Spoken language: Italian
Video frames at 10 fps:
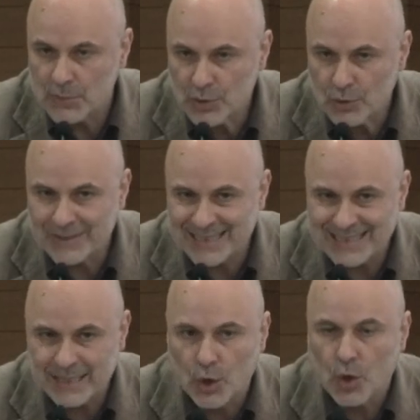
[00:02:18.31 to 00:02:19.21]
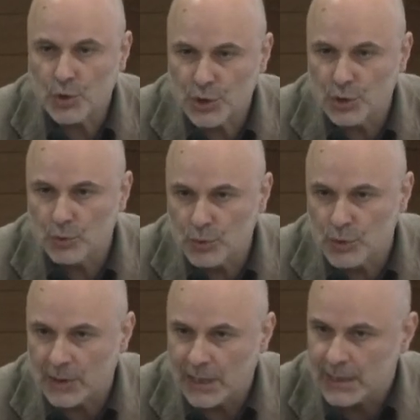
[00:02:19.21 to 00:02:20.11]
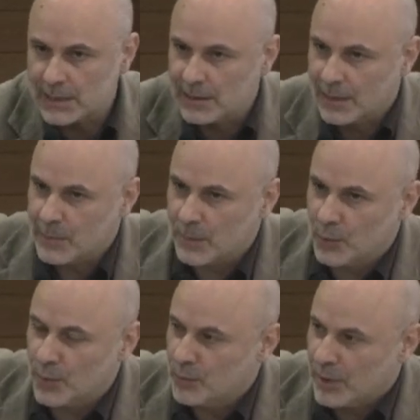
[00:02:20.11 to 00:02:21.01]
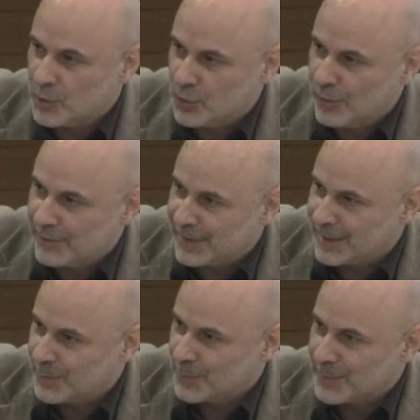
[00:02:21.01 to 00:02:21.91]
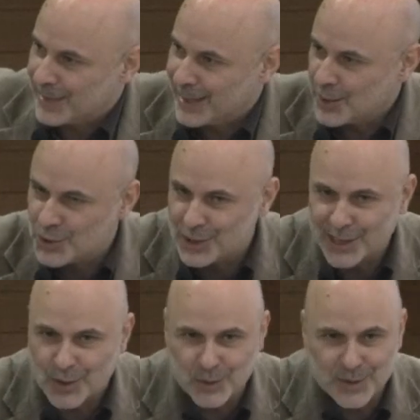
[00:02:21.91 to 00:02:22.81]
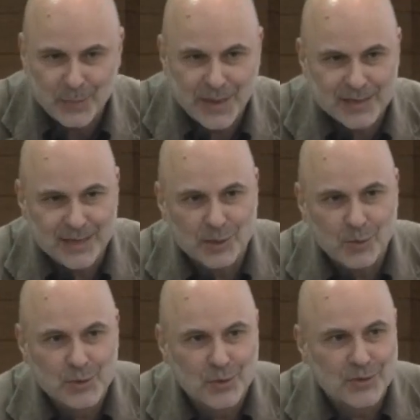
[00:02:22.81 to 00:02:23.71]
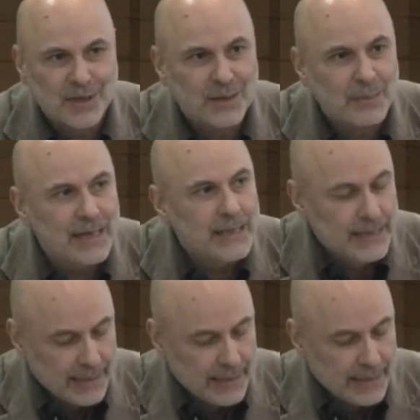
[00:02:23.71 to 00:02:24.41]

ci sono tanti costituzionalisti, ne abbiamo qui una giovane che poi magari ci dirà cosa pensa di questo tema,